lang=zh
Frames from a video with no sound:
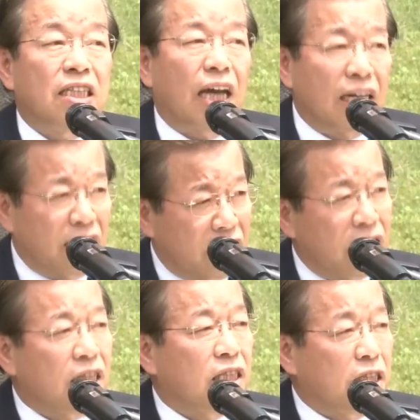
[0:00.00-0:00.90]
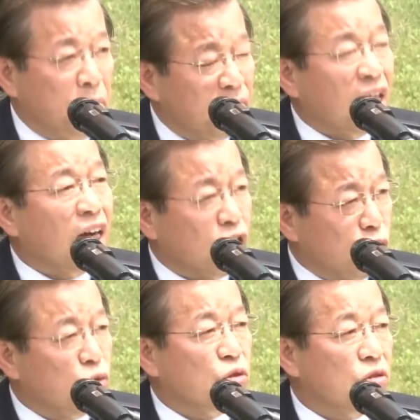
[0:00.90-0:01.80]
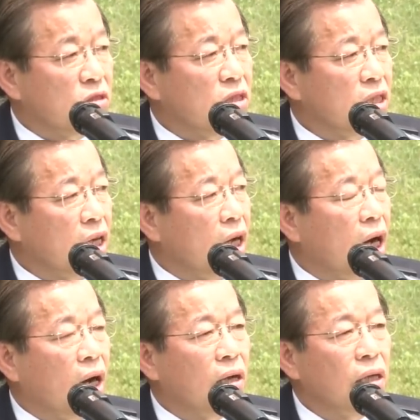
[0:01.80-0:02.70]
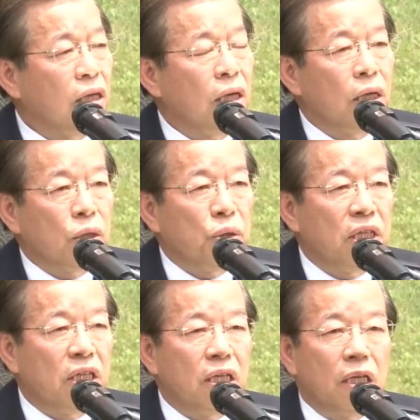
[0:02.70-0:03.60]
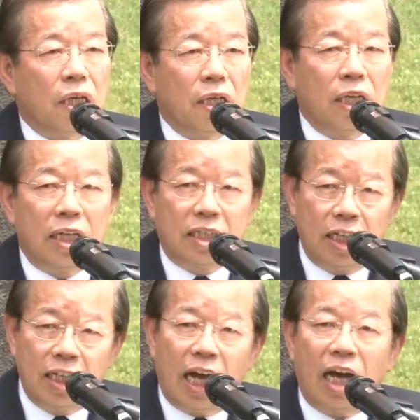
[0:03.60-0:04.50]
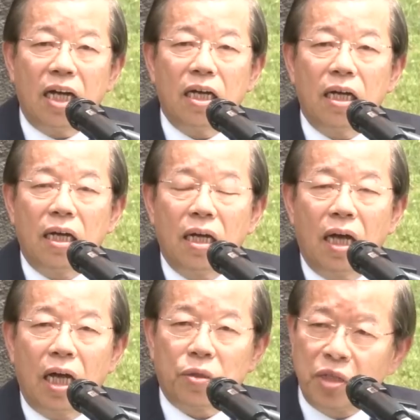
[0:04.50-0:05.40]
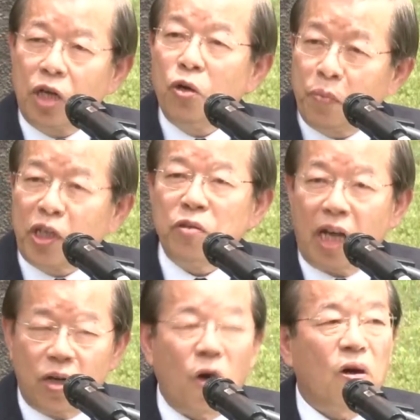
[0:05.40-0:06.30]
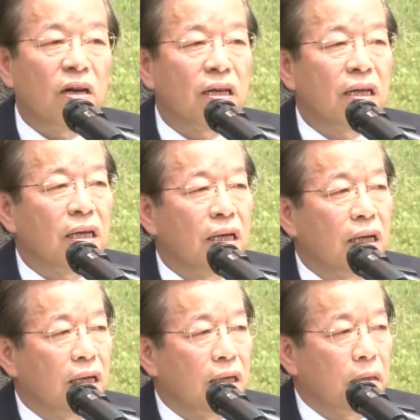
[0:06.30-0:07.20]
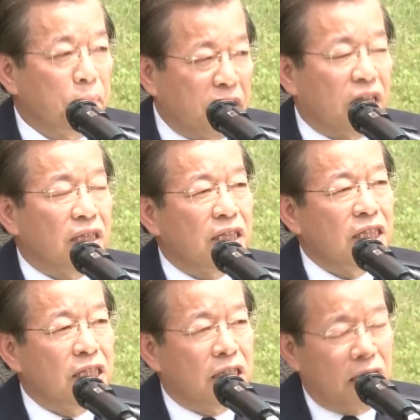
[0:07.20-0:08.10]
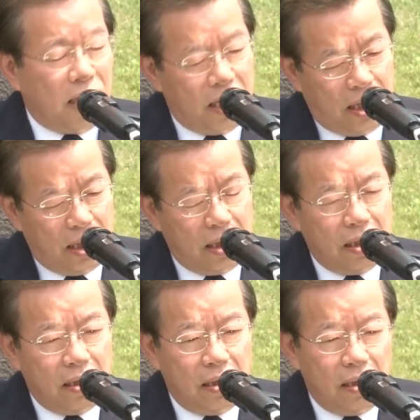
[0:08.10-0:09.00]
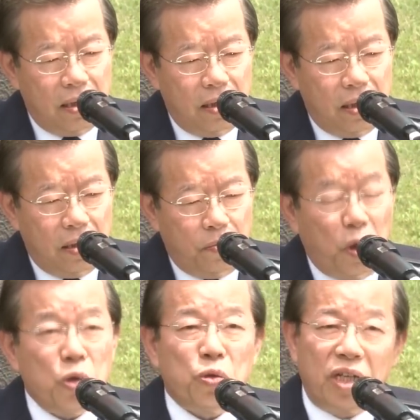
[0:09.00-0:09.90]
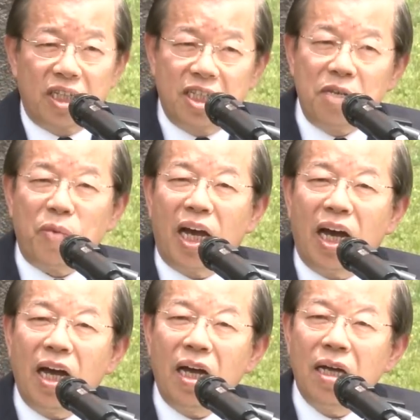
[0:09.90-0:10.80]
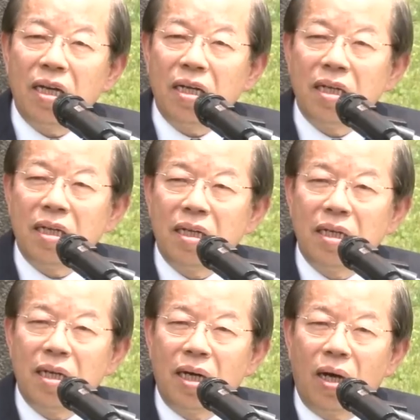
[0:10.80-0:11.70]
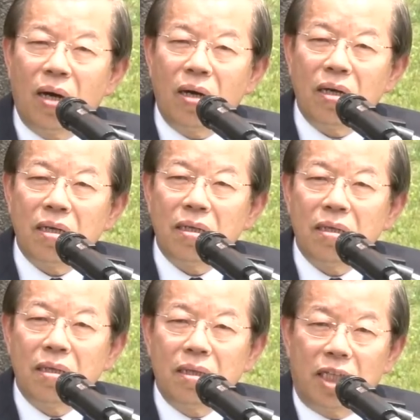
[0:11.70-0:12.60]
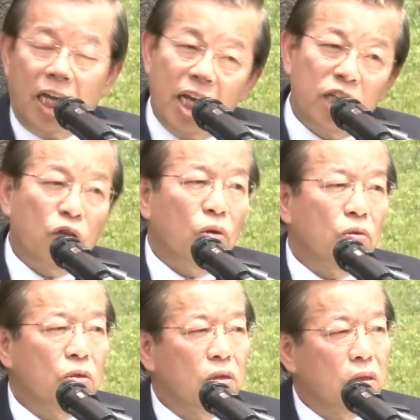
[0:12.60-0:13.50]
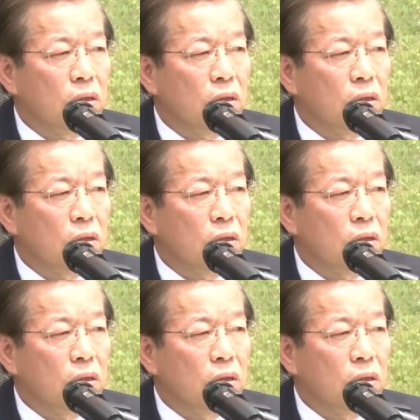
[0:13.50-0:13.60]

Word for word: 是也是一个沉重诶故事哦。对于伊诶亲人。 啊，对伊好朋友来讲，毕竟这是一个宝贵的生命，哦，伫火中